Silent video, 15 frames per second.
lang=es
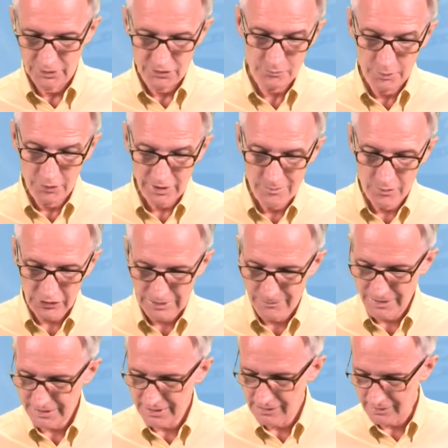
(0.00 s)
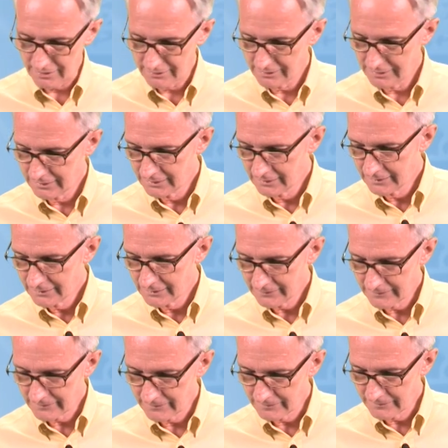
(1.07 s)
podemos repasar
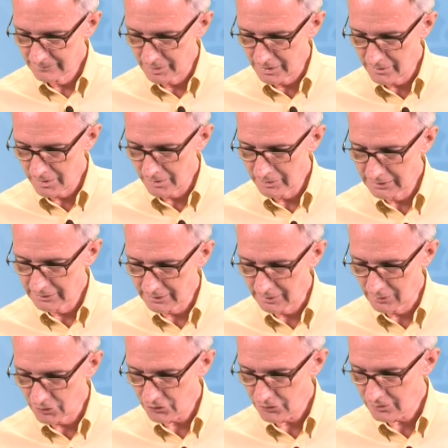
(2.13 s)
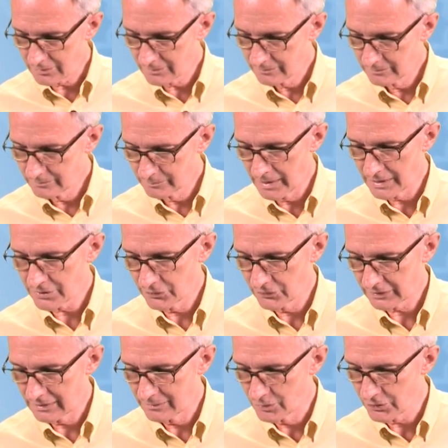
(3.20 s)
brevemente los pasos
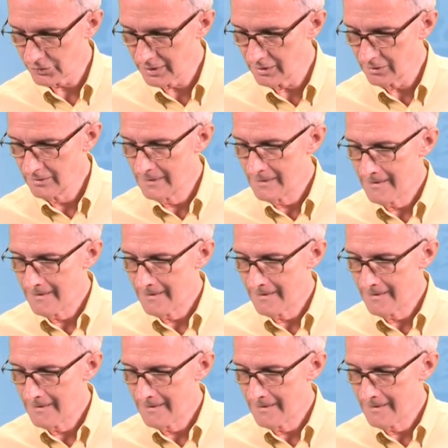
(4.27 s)
que hemos dado.